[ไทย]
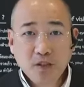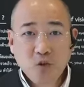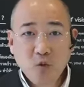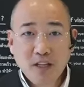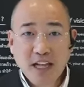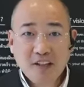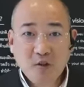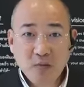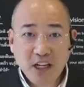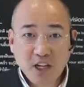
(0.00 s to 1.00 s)
ศูนย์เวลาส
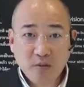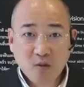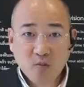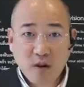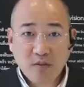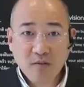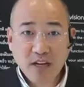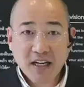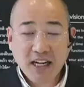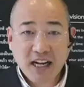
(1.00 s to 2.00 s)
ติกเราประสบความสำเร็จ
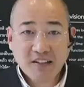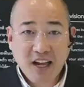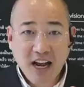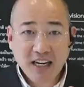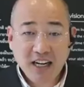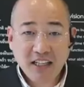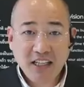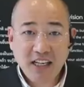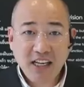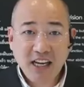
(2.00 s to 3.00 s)
ในการสร้างเลน
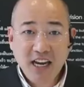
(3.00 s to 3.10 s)
ที่